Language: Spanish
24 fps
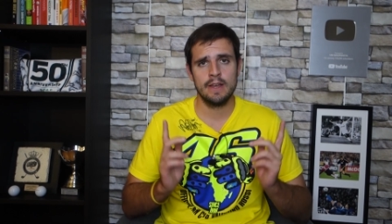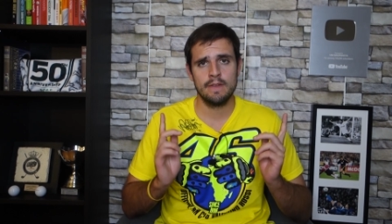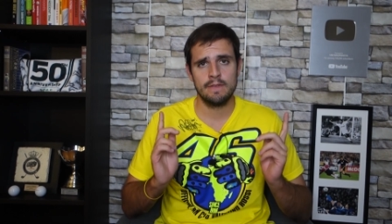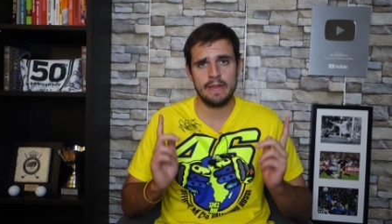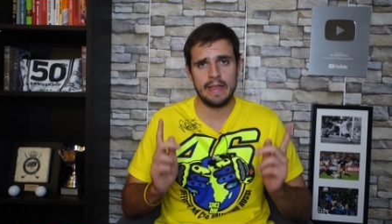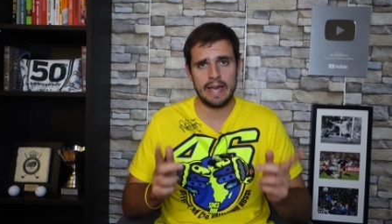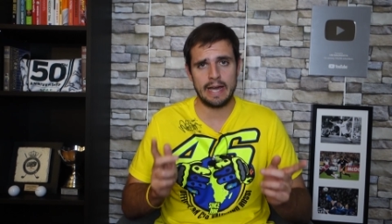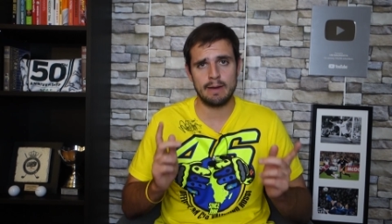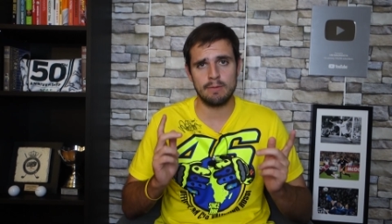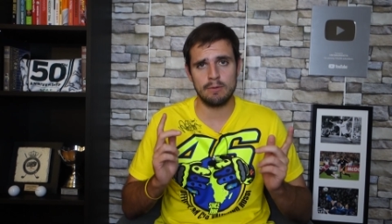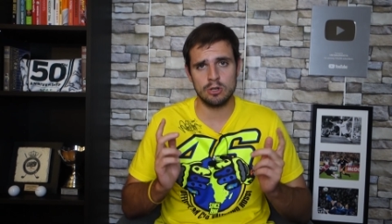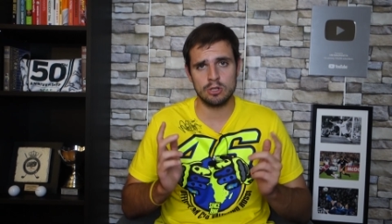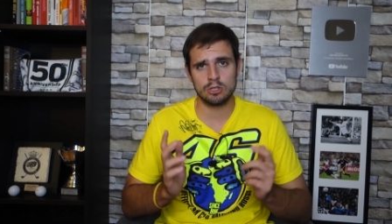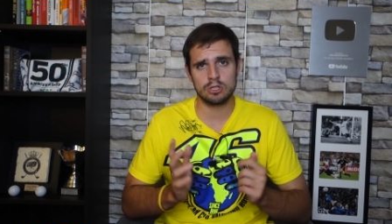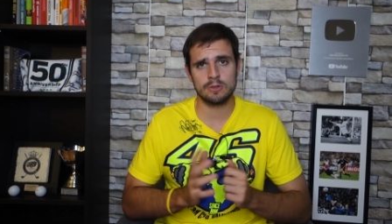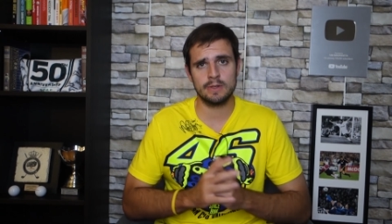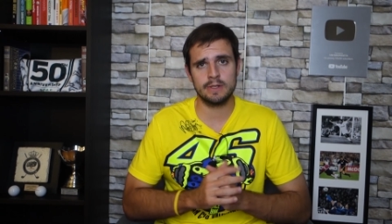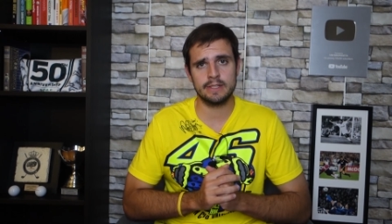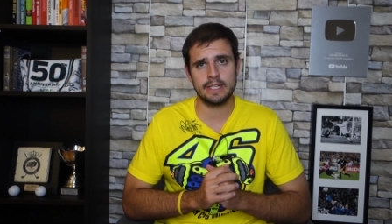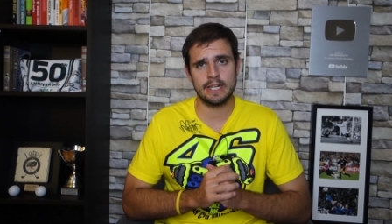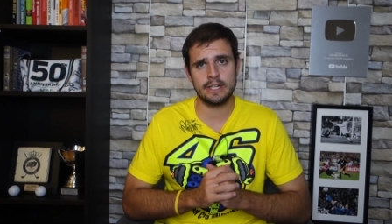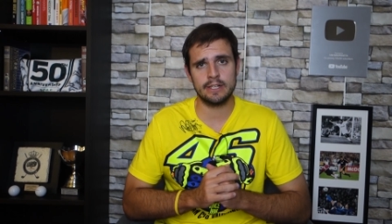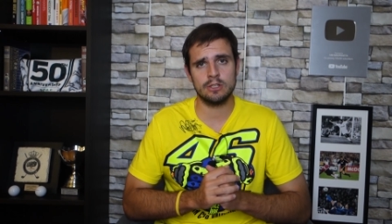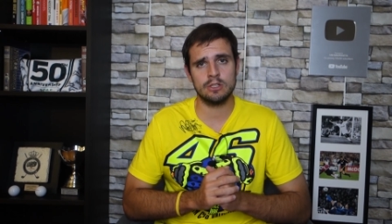Déjame en los
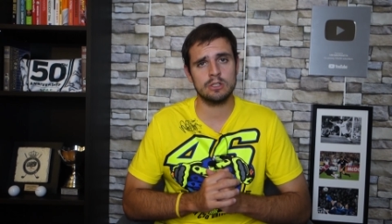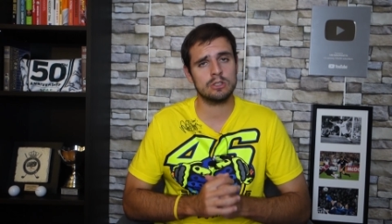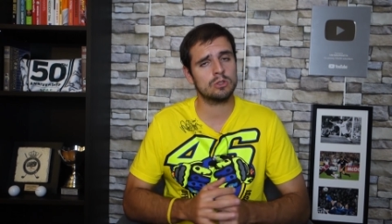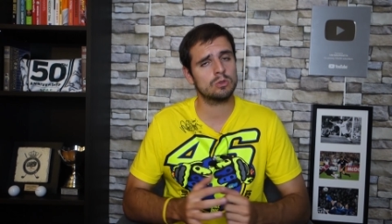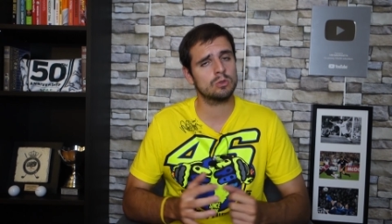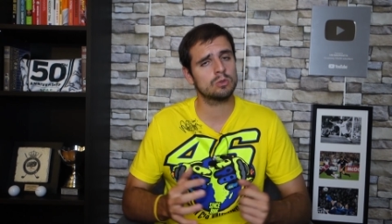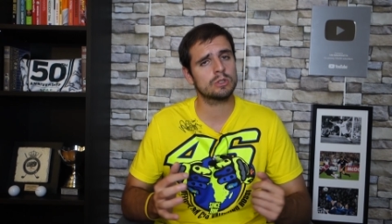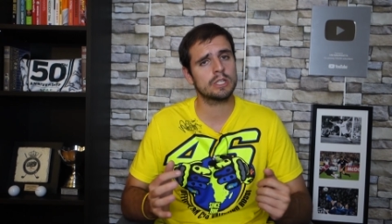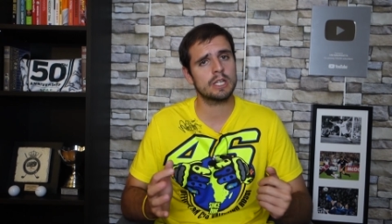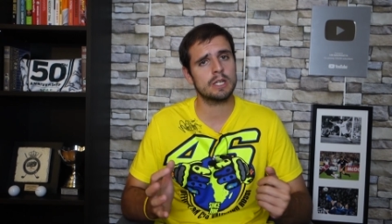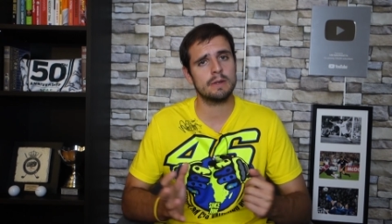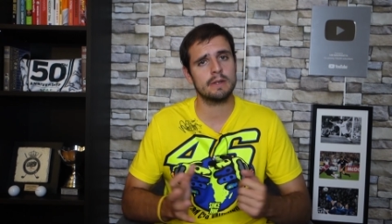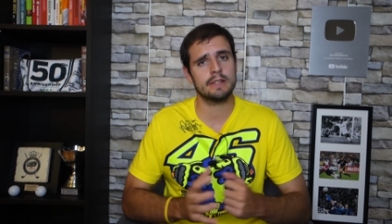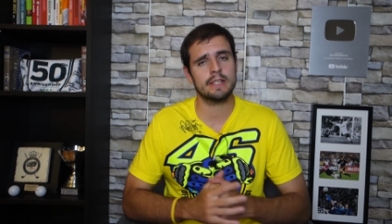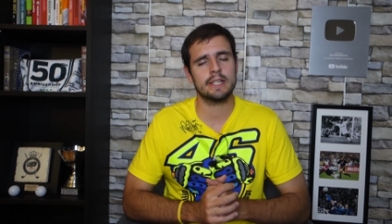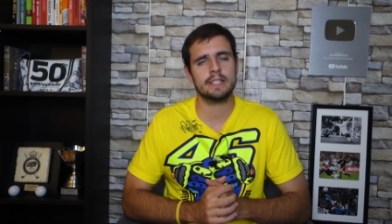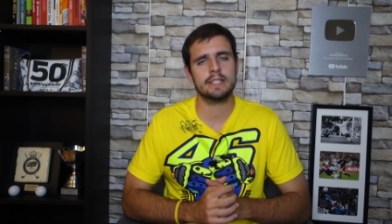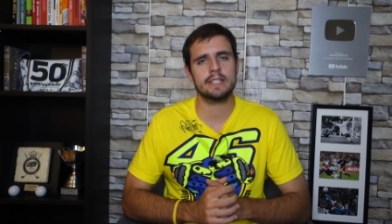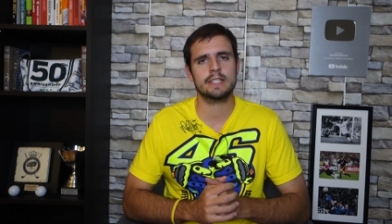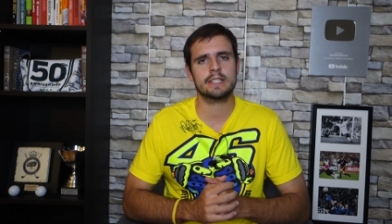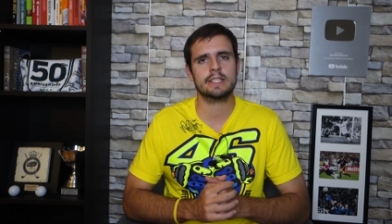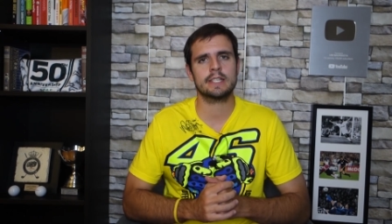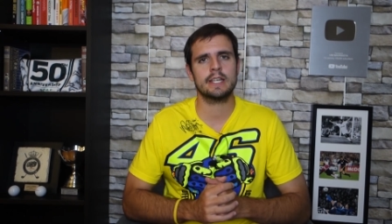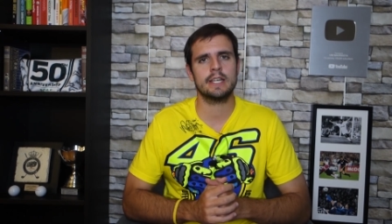comentarios, suscríbete
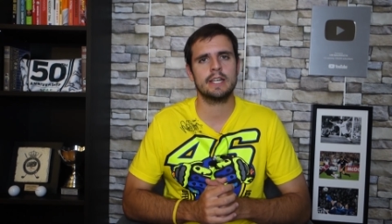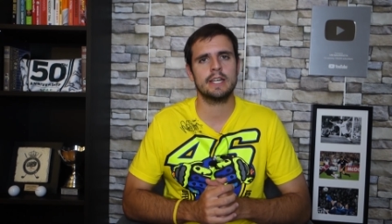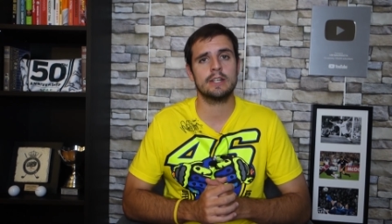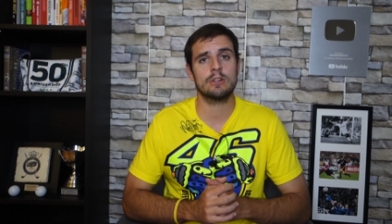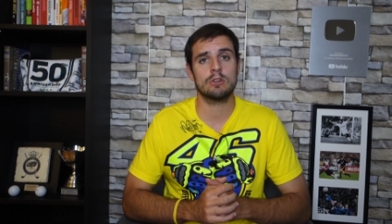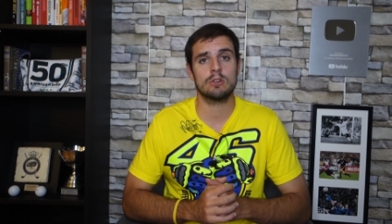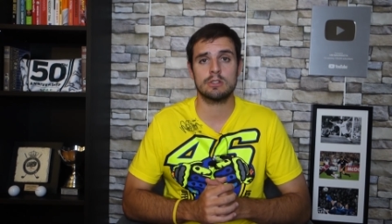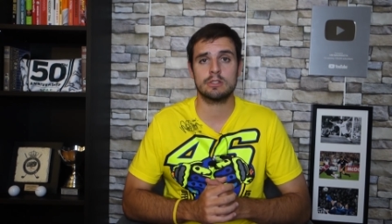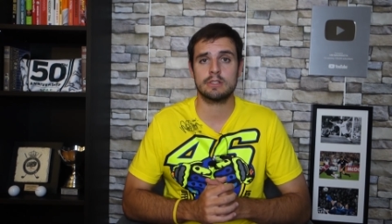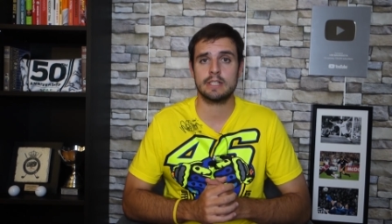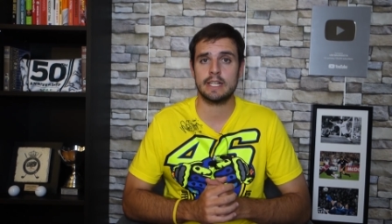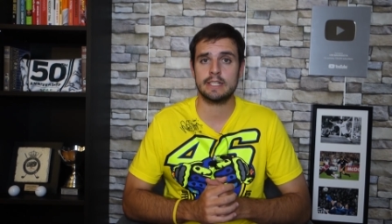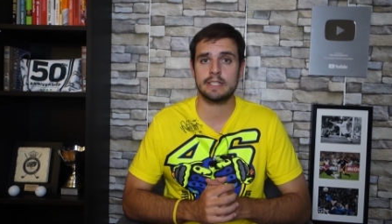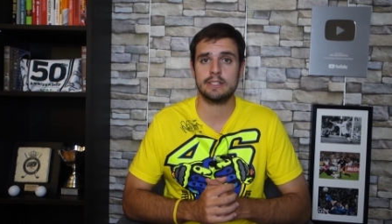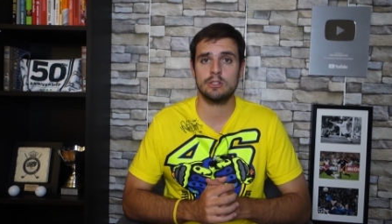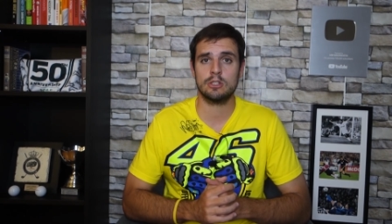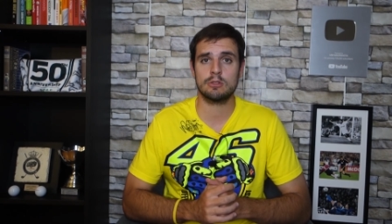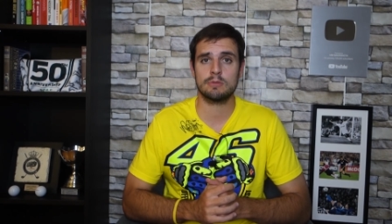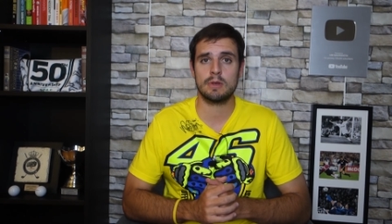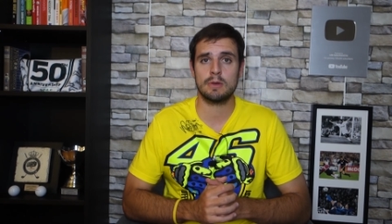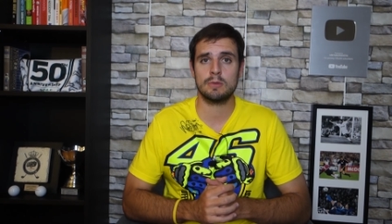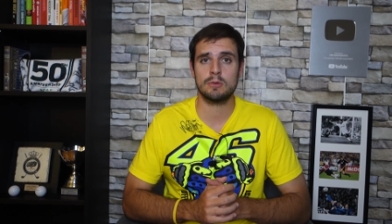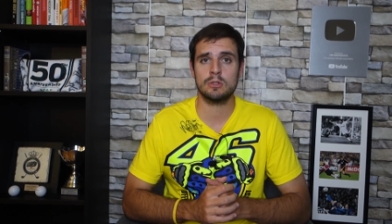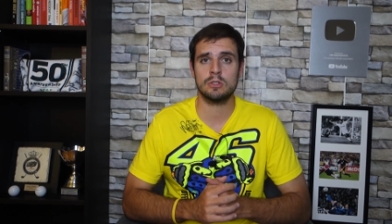si es que no lo estás y nos
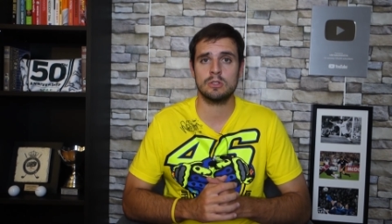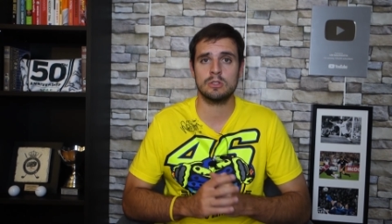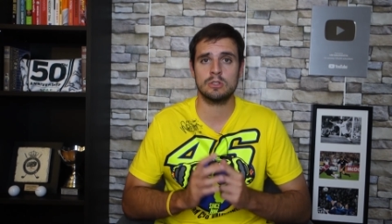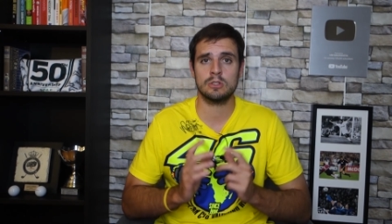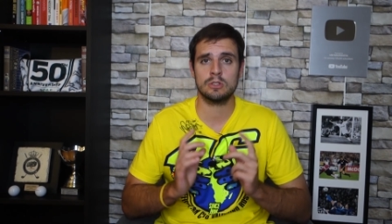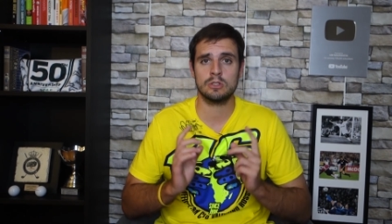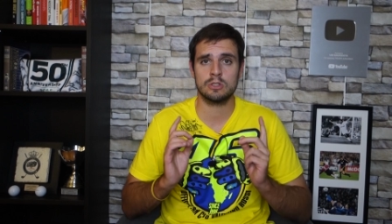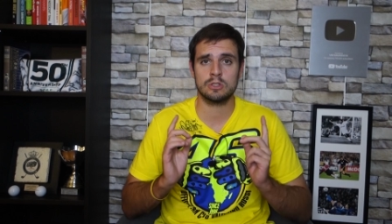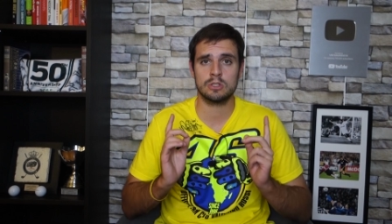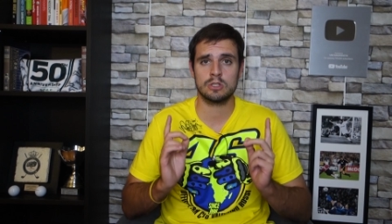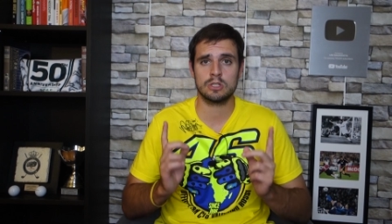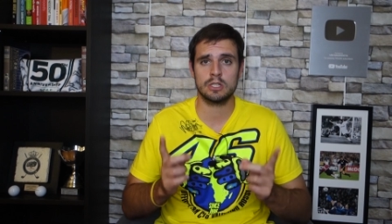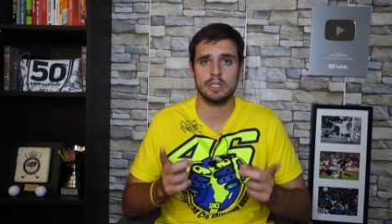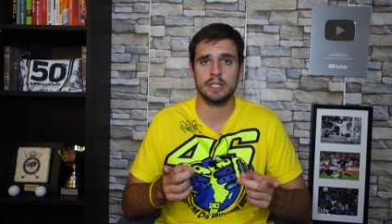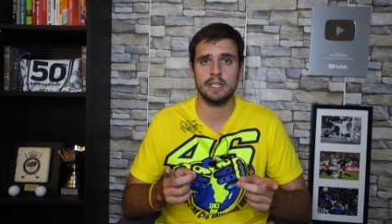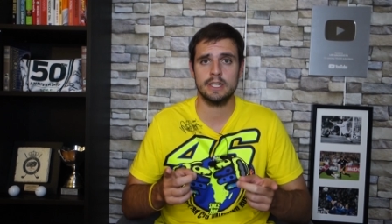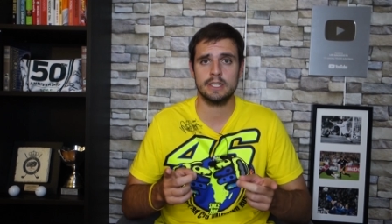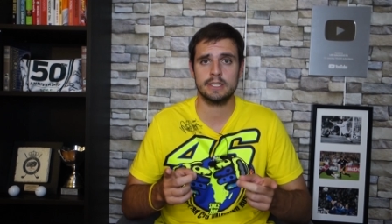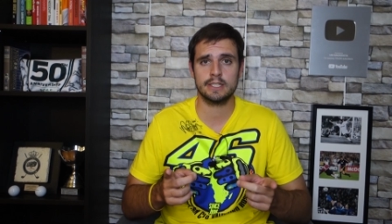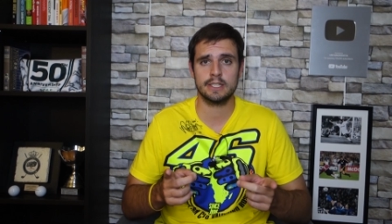vemos en el